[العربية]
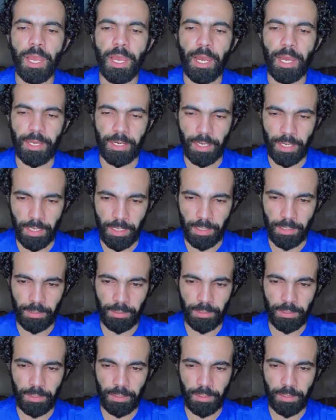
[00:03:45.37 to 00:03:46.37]
انا
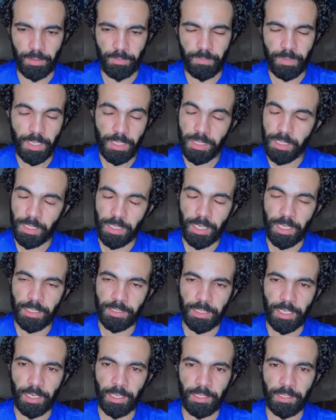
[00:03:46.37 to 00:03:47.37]
بإذن الله
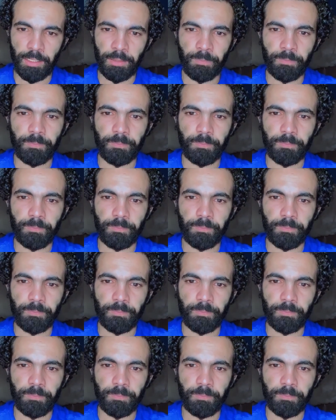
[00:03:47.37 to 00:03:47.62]
تعالى